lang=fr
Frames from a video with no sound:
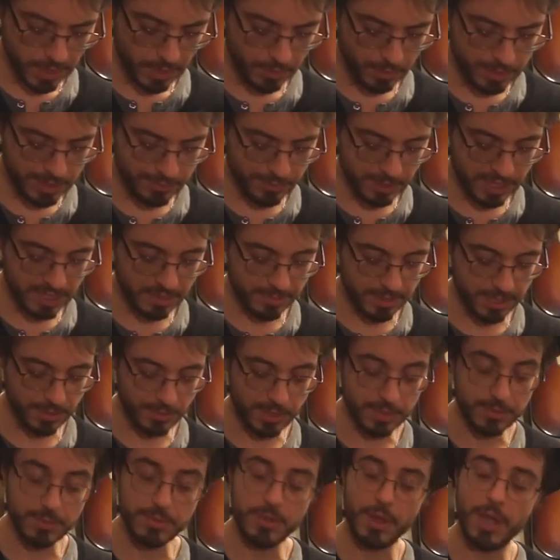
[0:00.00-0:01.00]
Au niveau de la main
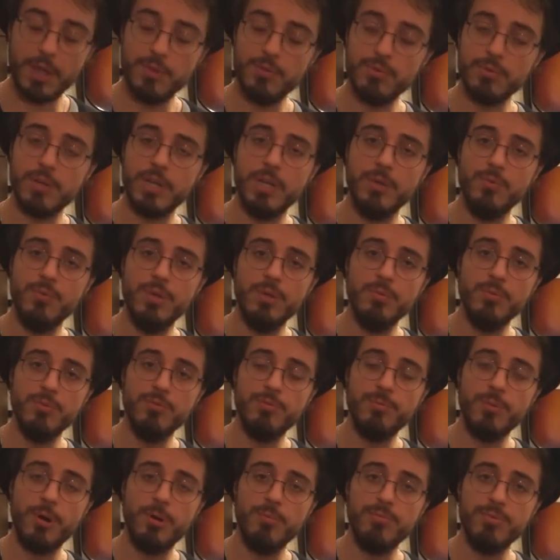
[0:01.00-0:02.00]
droite, on aura donc les 8
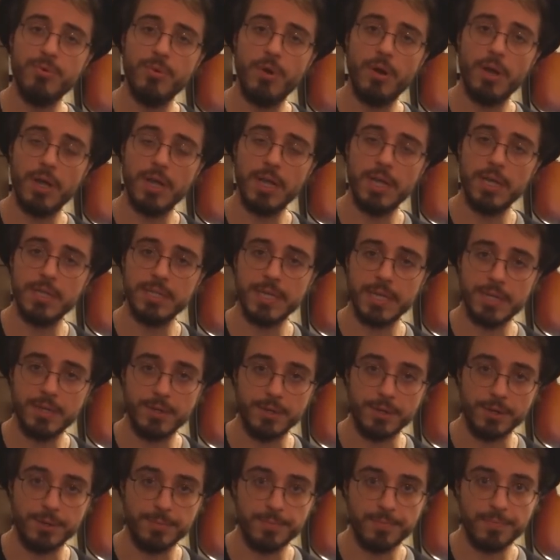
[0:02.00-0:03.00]
mouvements pour un
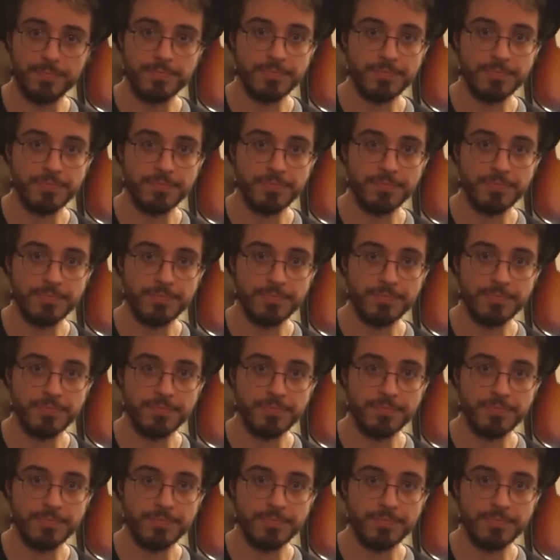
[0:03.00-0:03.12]
accord.